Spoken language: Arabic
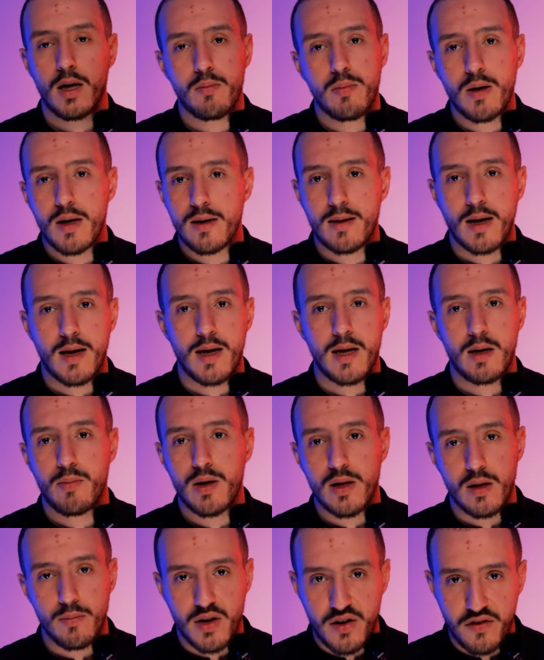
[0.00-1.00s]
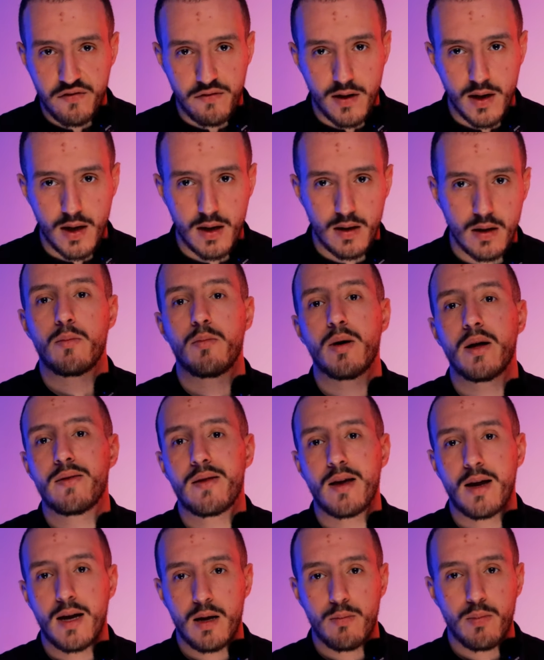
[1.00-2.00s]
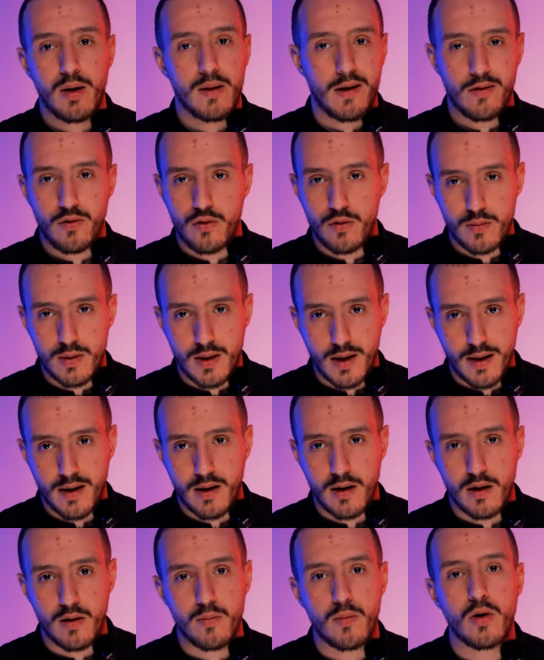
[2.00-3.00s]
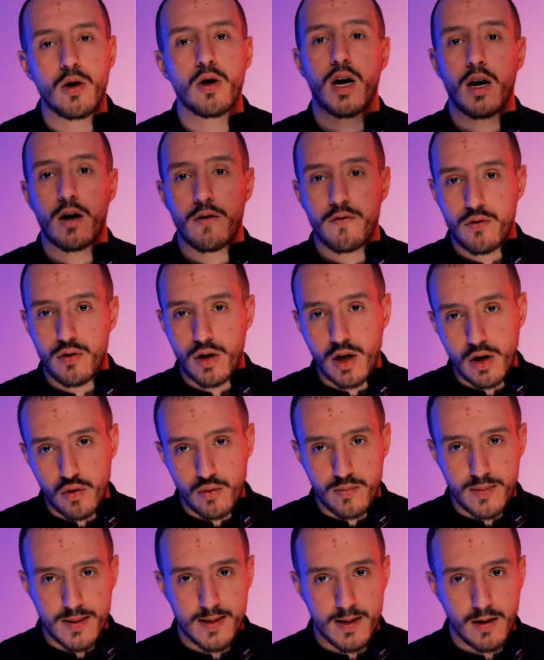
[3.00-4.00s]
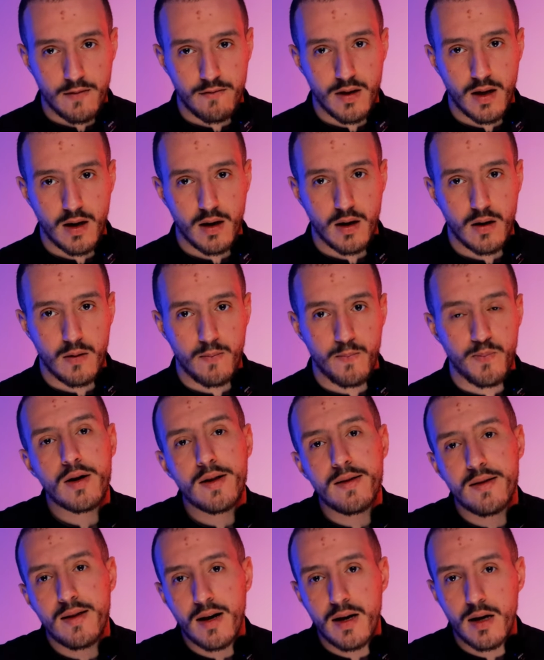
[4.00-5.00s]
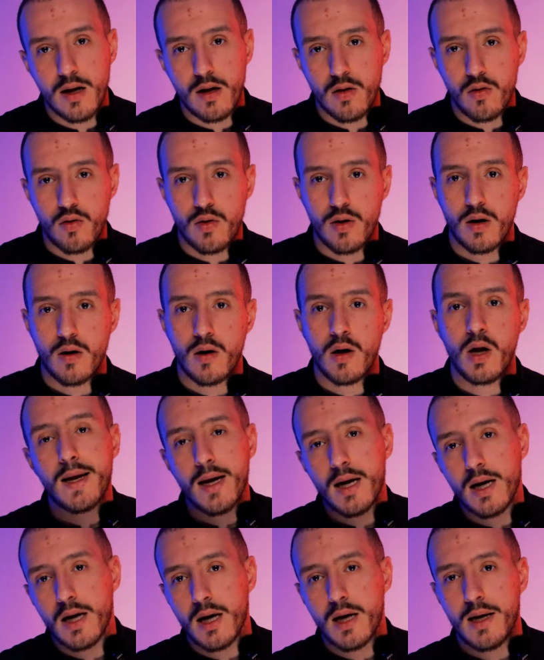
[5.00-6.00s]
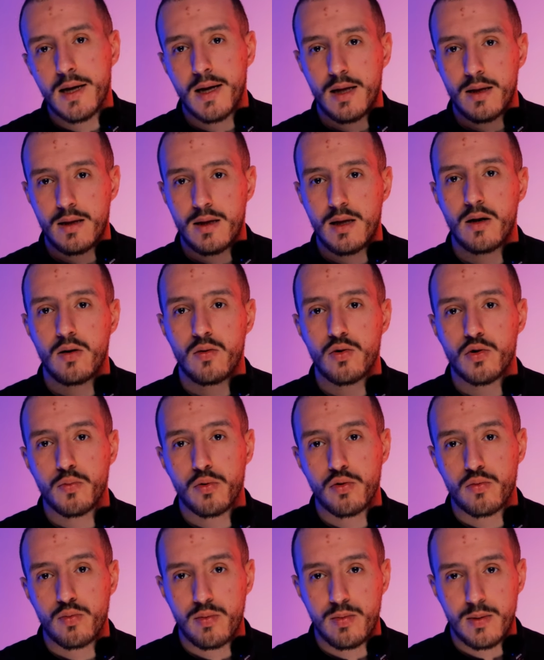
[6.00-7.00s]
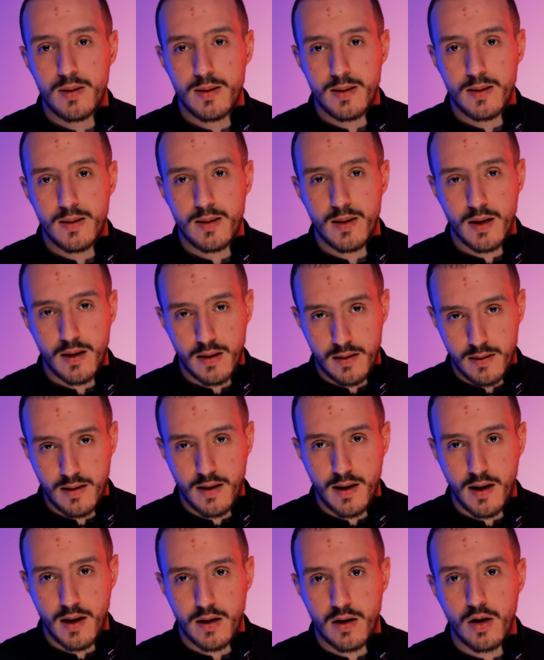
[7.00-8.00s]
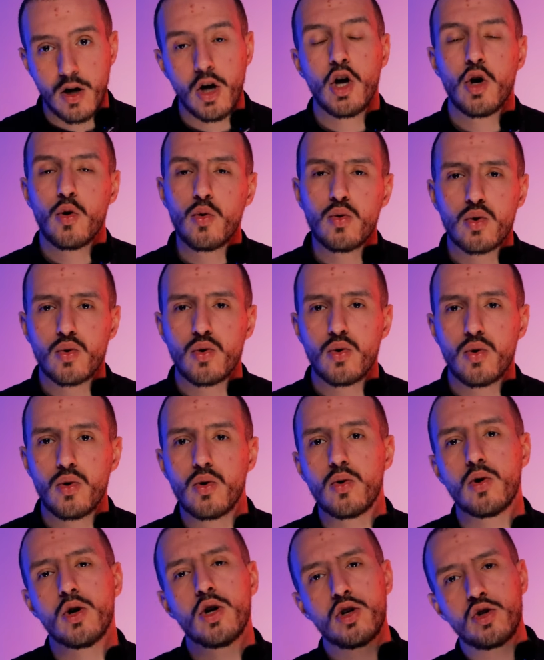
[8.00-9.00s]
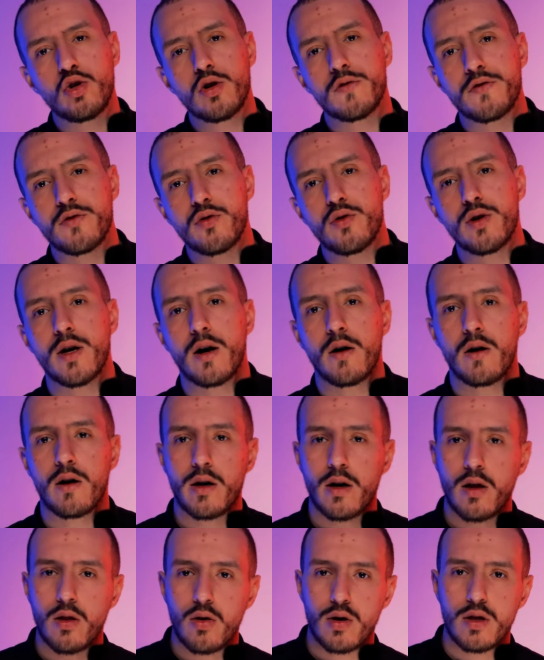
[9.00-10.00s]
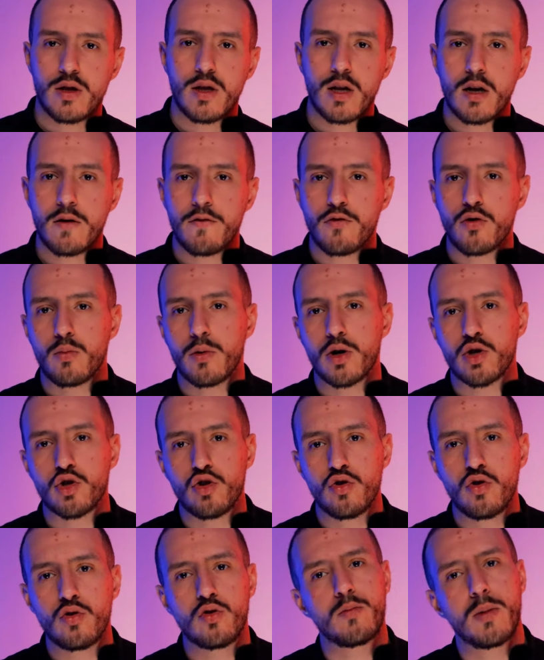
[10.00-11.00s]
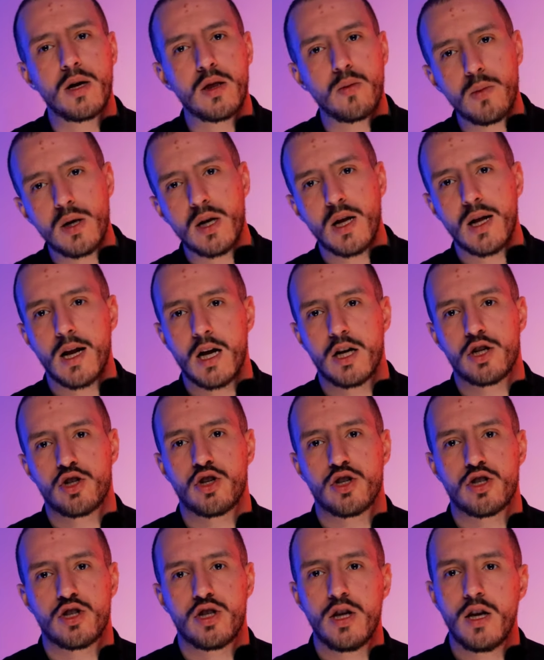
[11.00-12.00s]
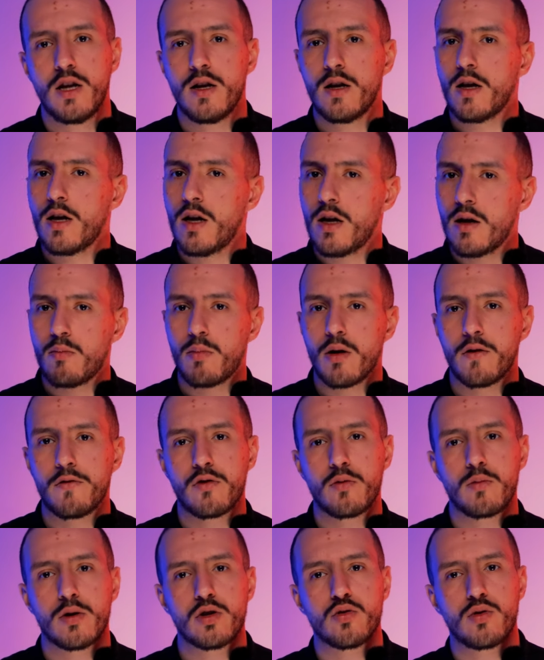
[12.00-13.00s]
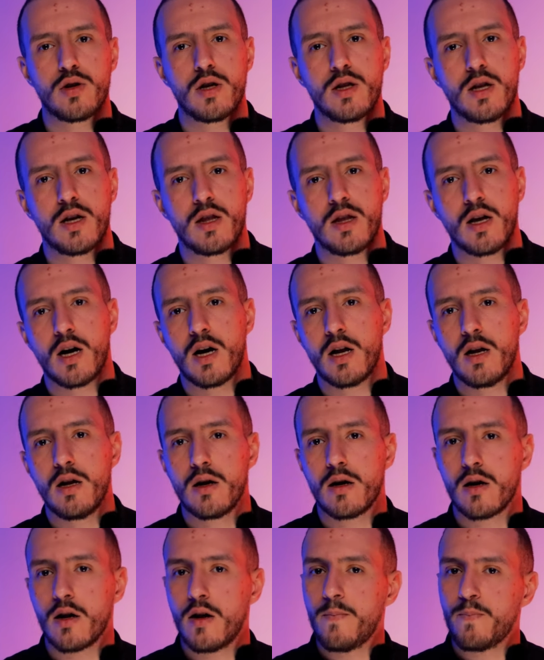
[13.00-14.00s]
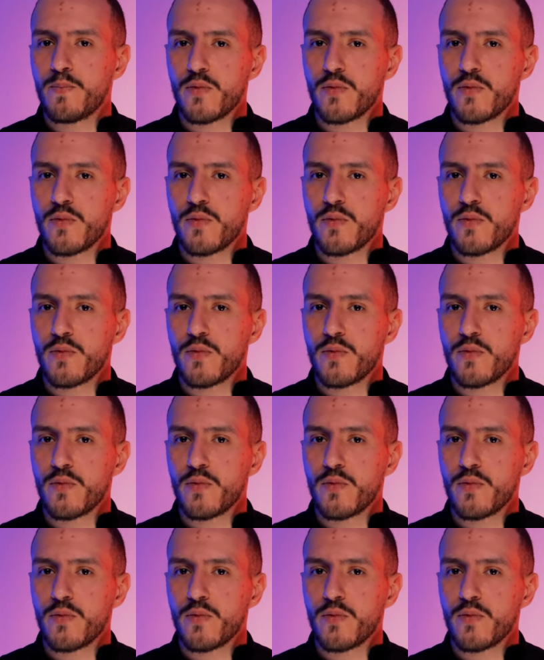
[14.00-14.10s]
يبان تاع عباد مرفهين يبان تاع عباد عندهم دراهم ويعرفوا يدخلوا بزاف دراهم دونك يا دوكا كي راك رايح دير لو سبوت بيبيسيتير تاعك وتقول له شوف خويا انا دوك ندير لك فورماسيون بعد منا على 10 سنين بلا فورماسيون اللي درتها لك